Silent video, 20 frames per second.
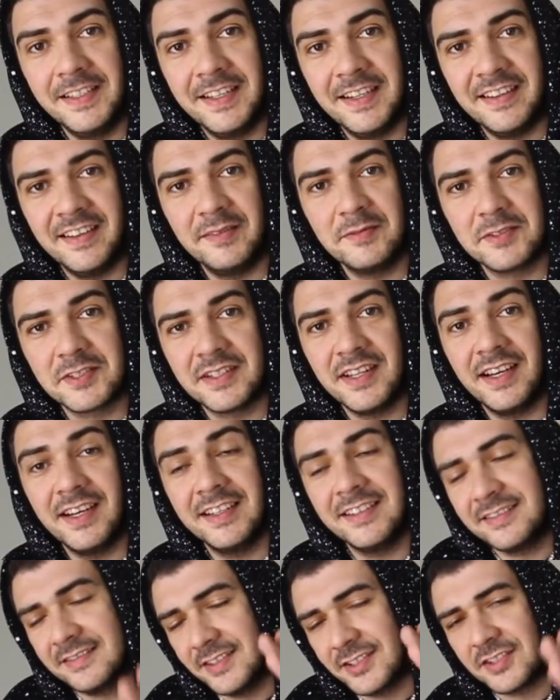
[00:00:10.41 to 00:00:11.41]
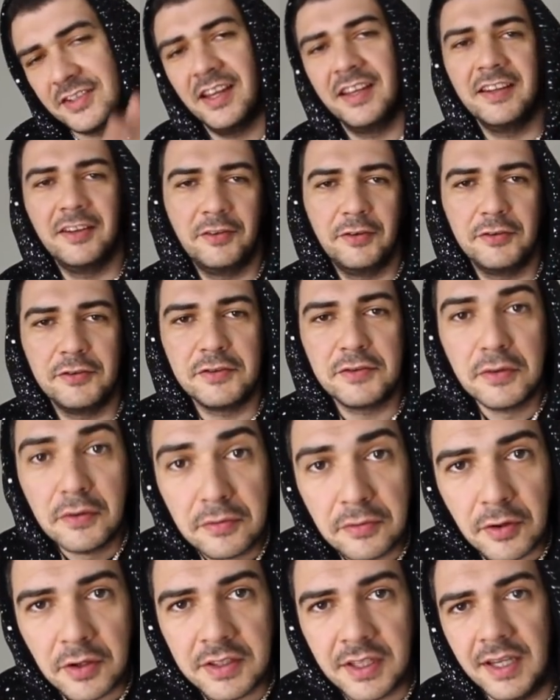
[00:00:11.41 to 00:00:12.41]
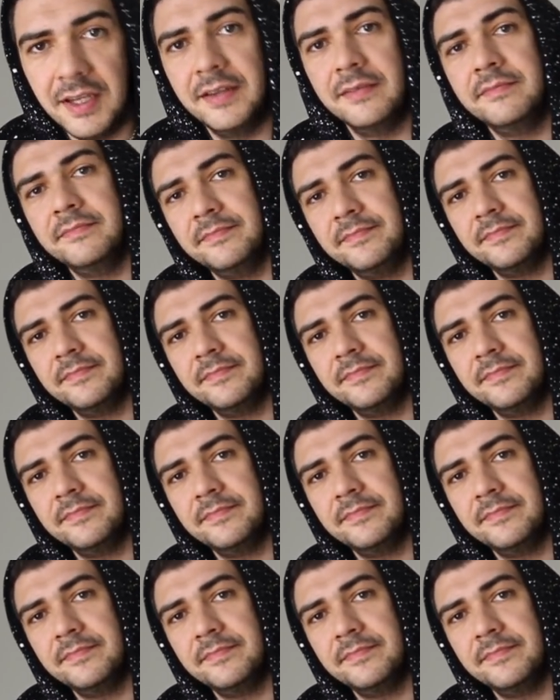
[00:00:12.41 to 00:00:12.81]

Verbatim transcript: wieder am Start. Wir steigen natürlich sofort ein.